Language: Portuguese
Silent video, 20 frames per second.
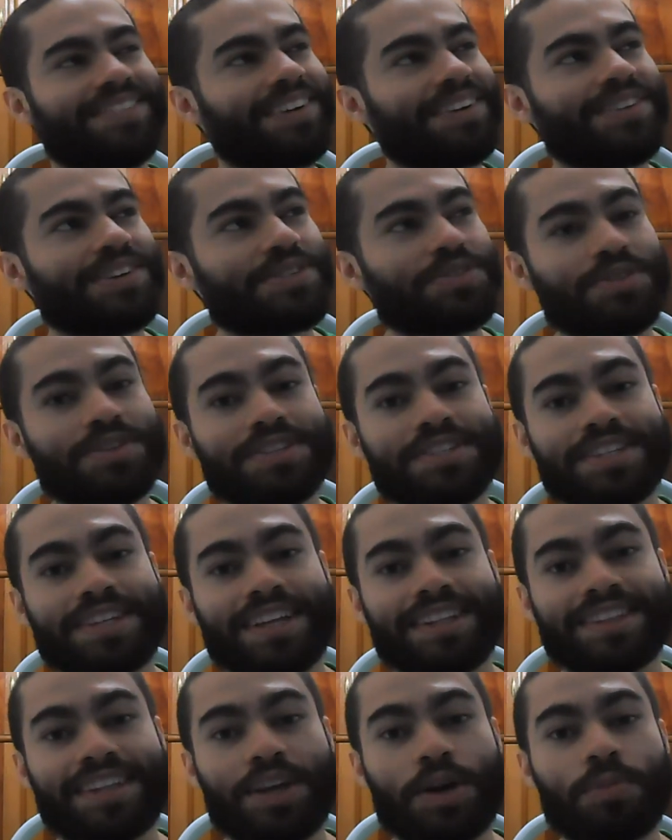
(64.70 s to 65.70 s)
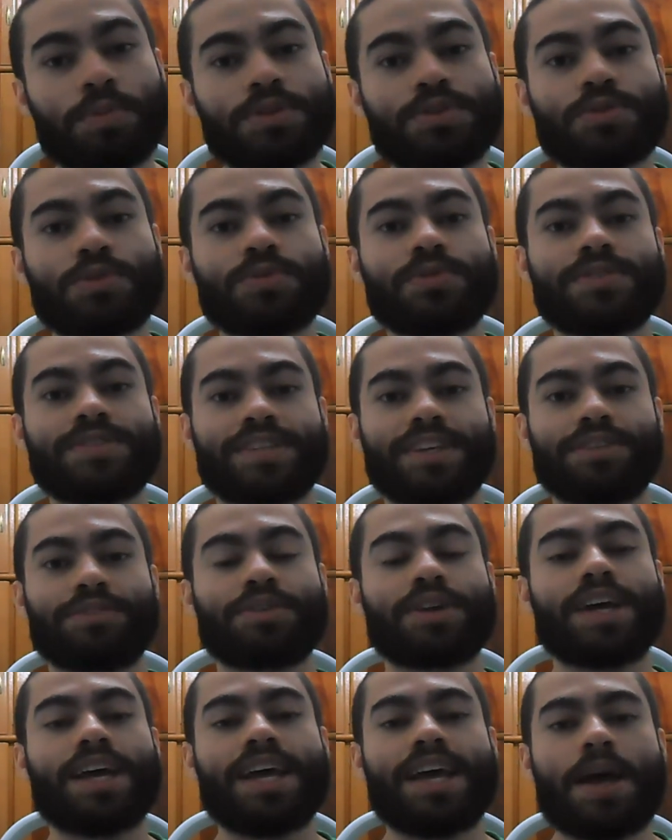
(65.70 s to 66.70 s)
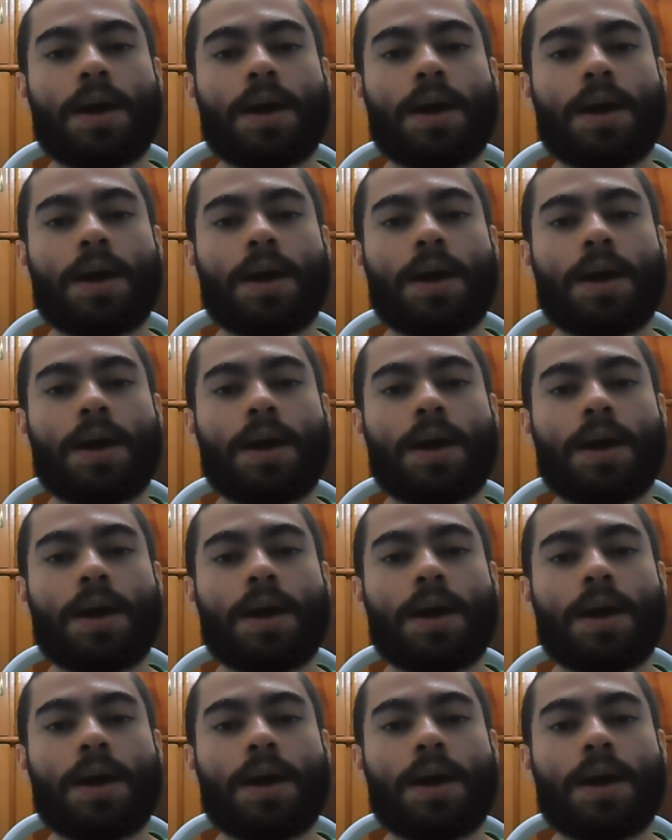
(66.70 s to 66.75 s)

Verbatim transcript: Pior que eu falo umas coisas que até eu me desconcentro.